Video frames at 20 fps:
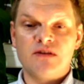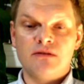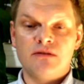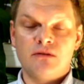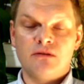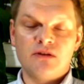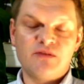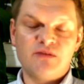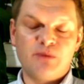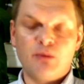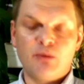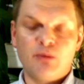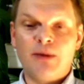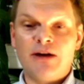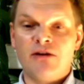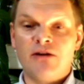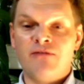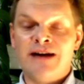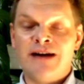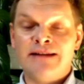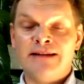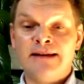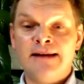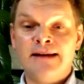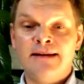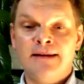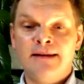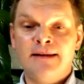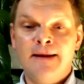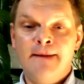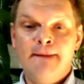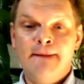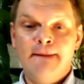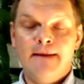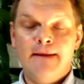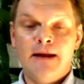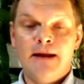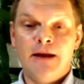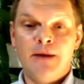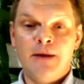rozpropagowane,
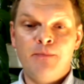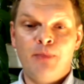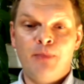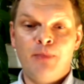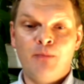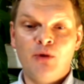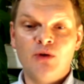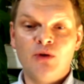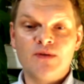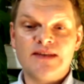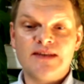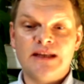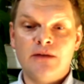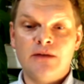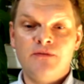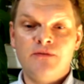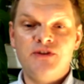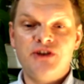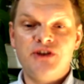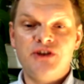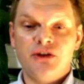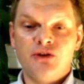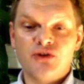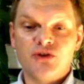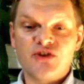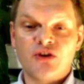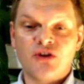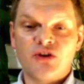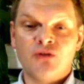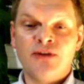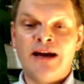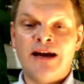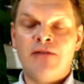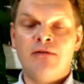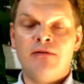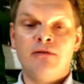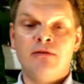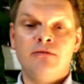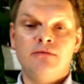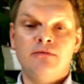E, mogą stanowić
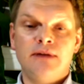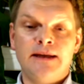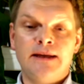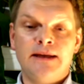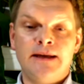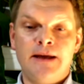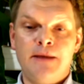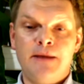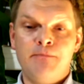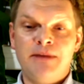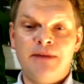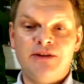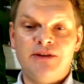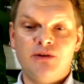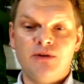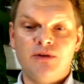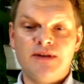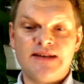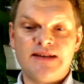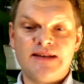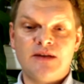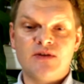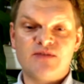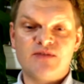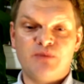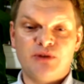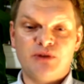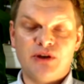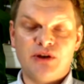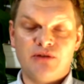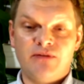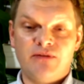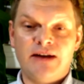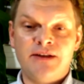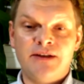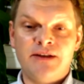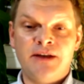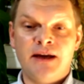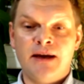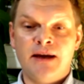doskonałą e, metodę
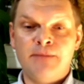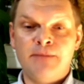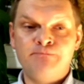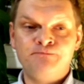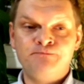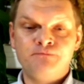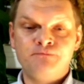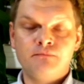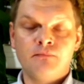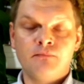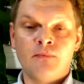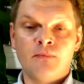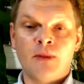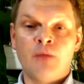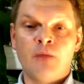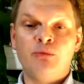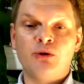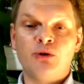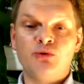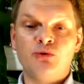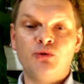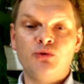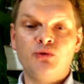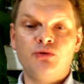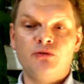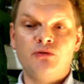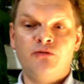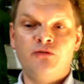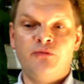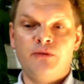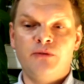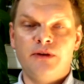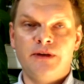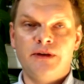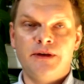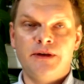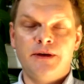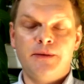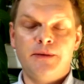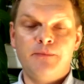zagospodarowania mm, produktów
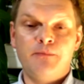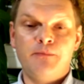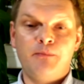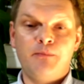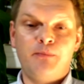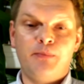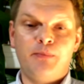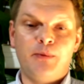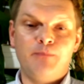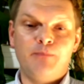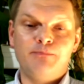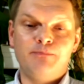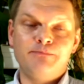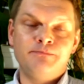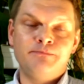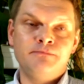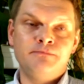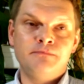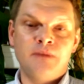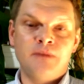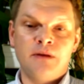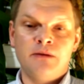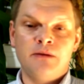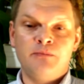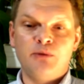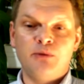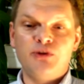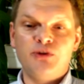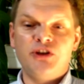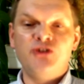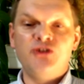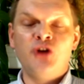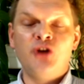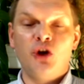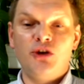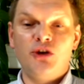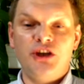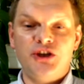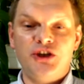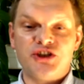e, mm,
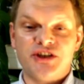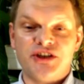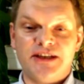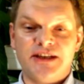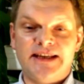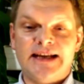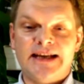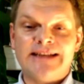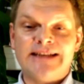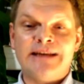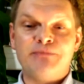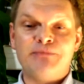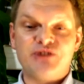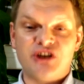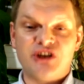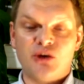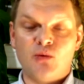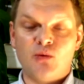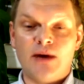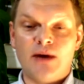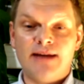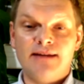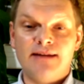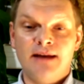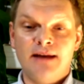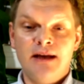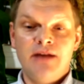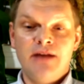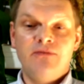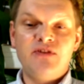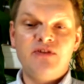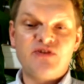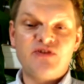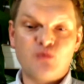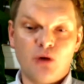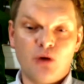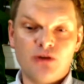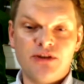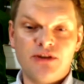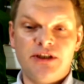potechnologicznych, jak na przykład
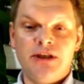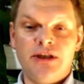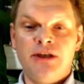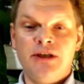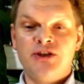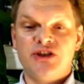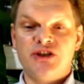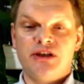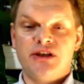wysłodki czy